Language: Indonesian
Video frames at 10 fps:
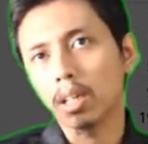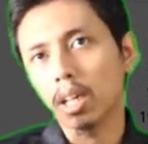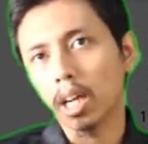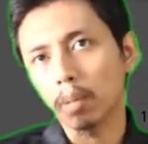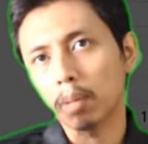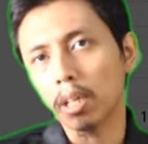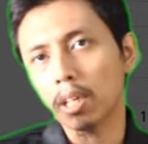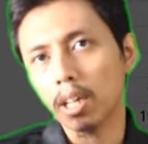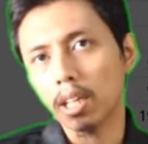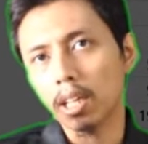
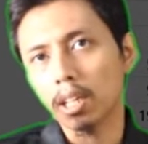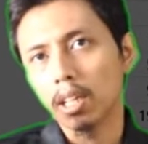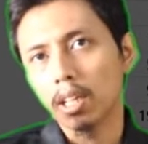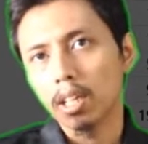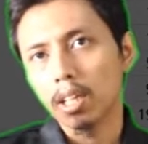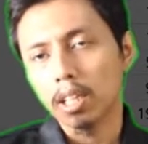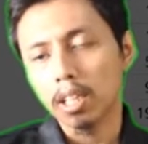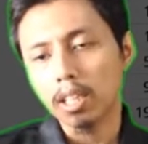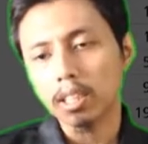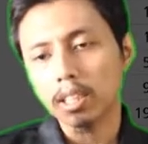elliptical
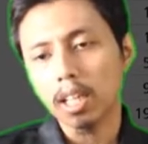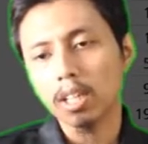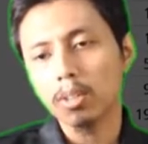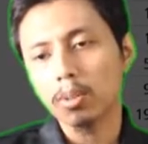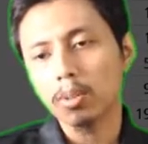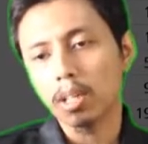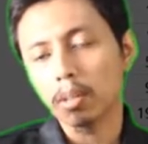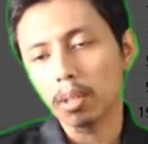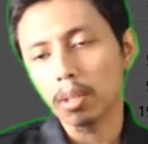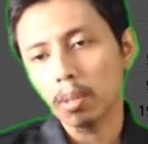lintasannya juga
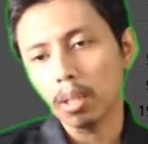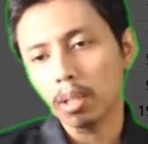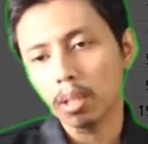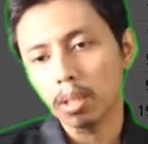lebih